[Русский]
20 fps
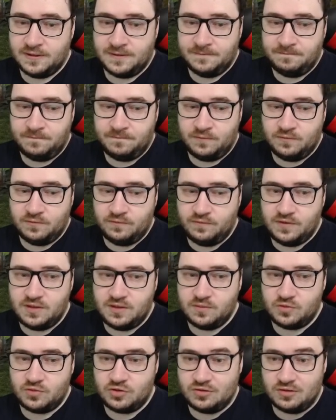Но ну,
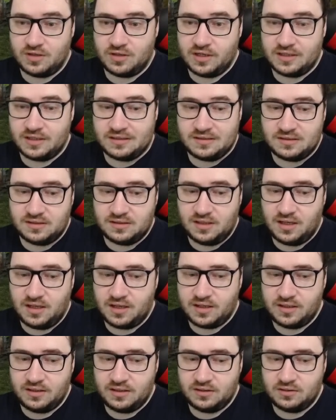видим, что рак
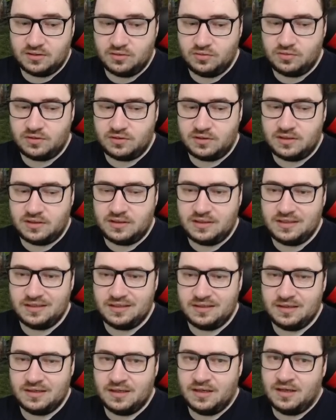слакает. Ну,
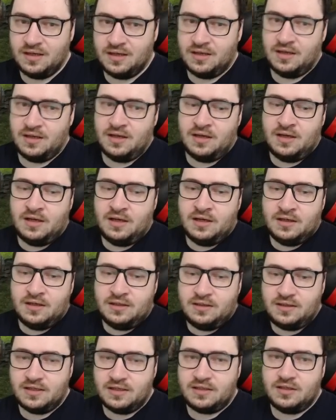те...
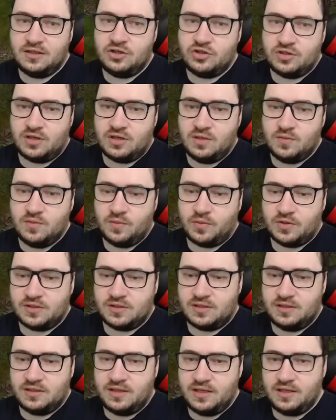технически ему
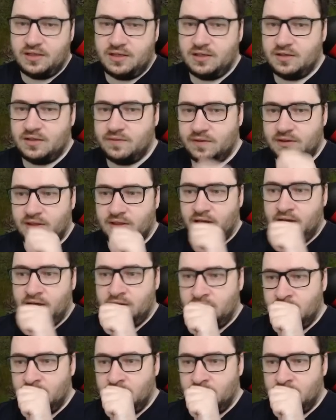просто денег не хватает.